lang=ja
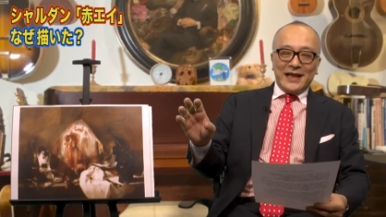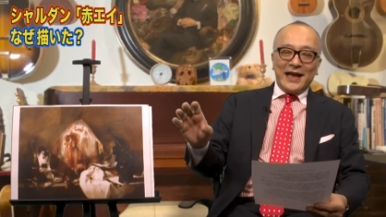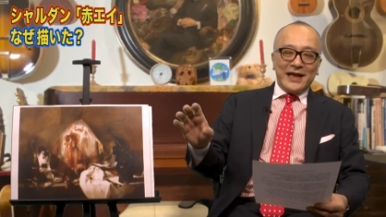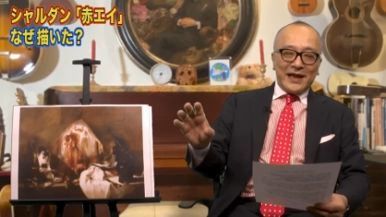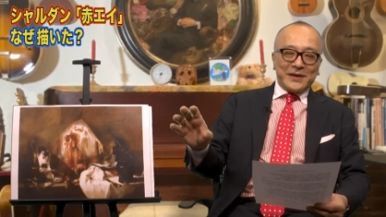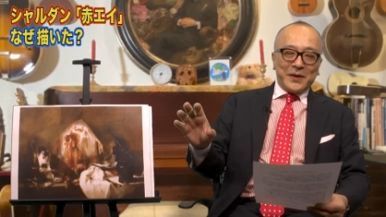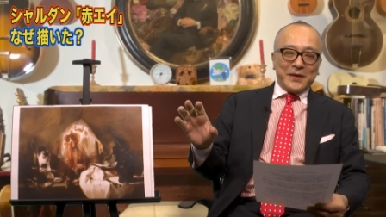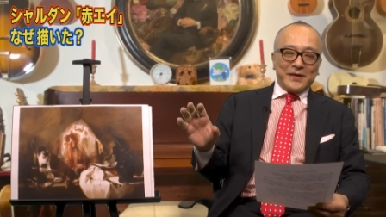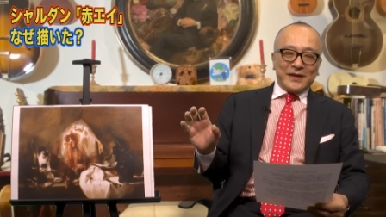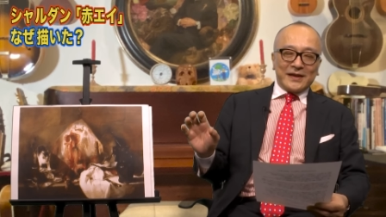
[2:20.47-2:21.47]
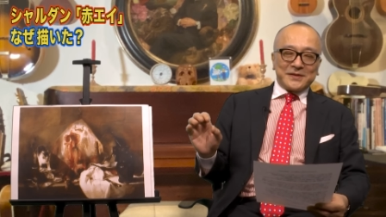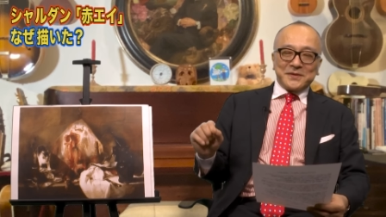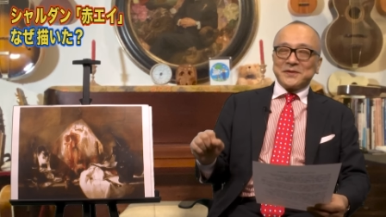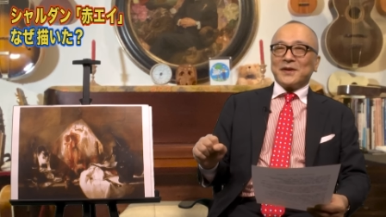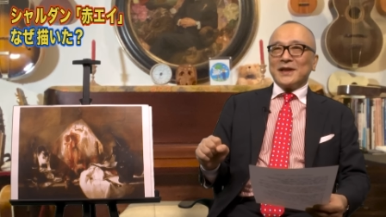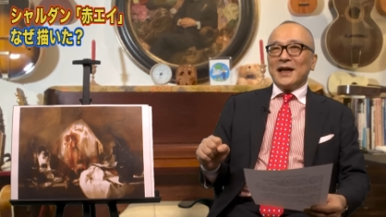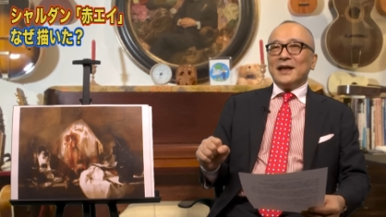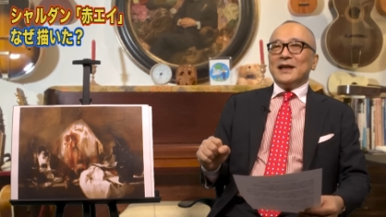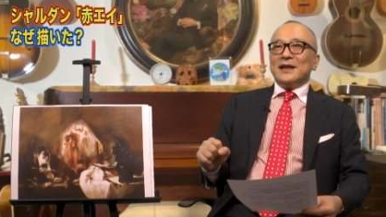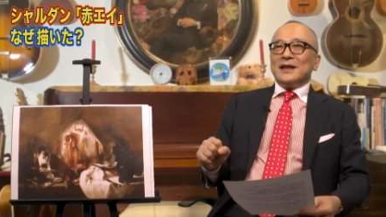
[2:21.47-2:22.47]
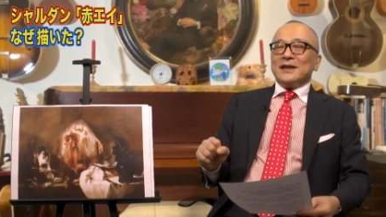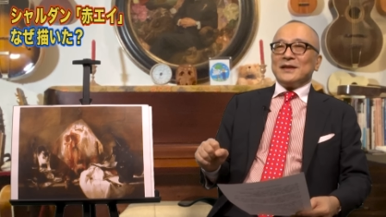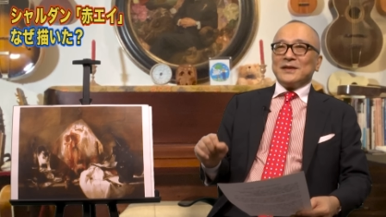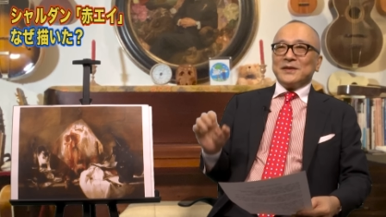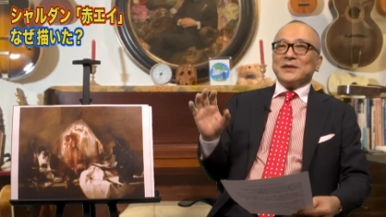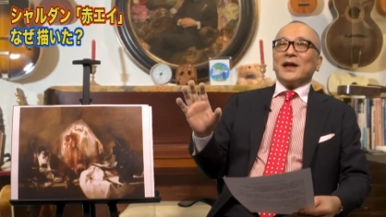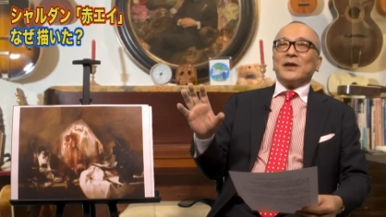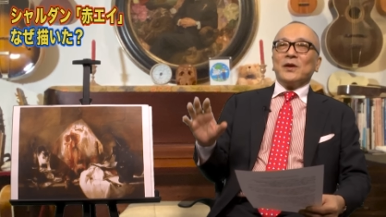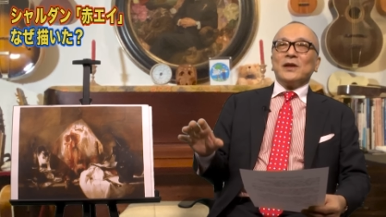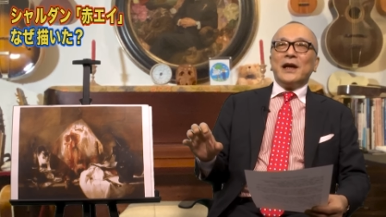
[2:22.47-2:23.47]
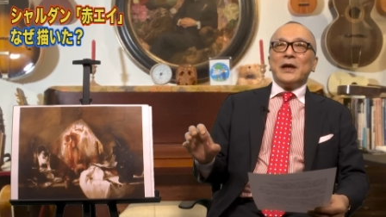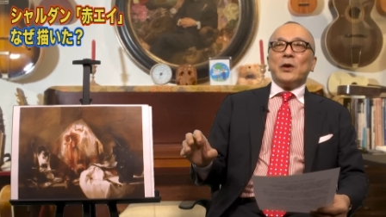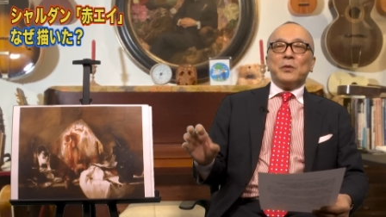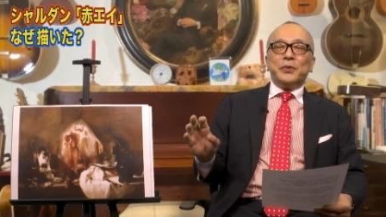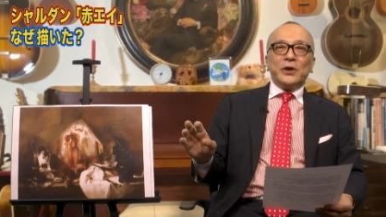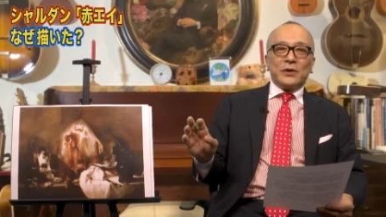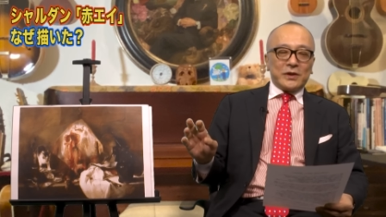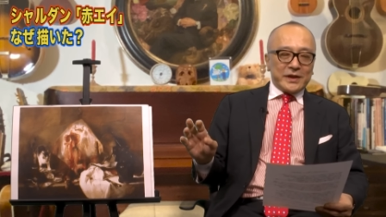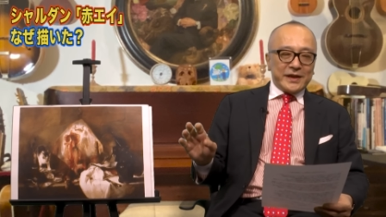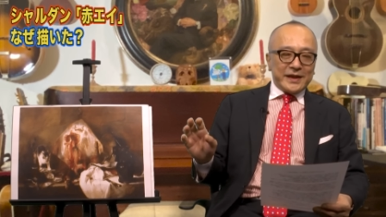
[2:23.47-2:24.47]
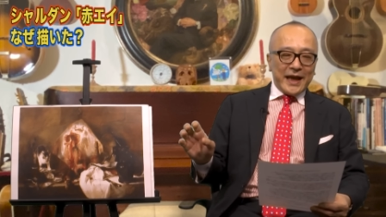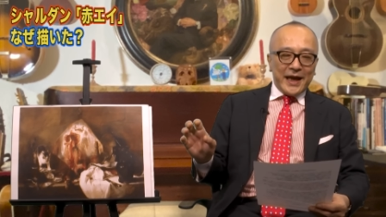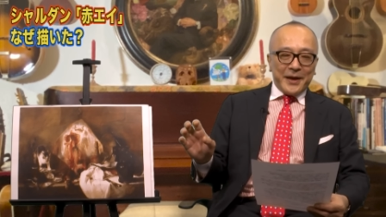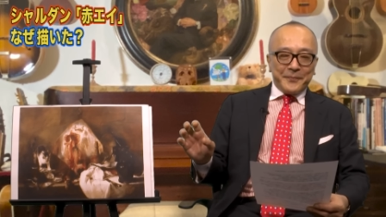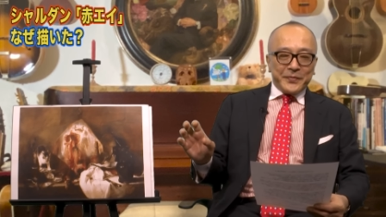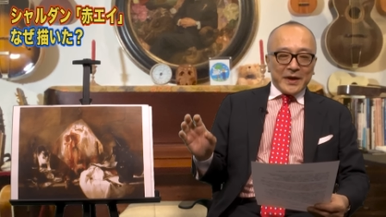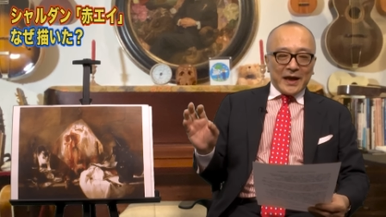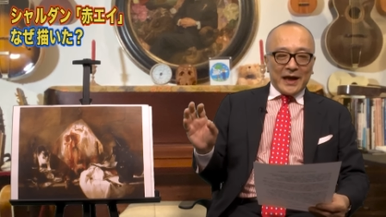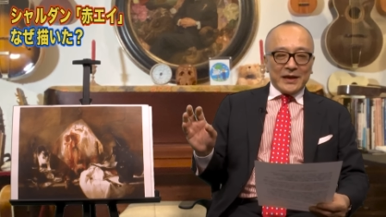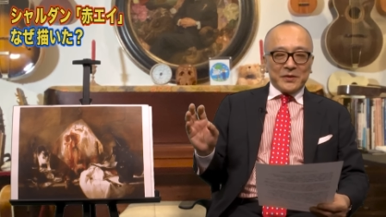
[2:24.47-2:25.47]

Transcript: レイエっていう発音のかな、うん、言うんだけどレイオビューってあ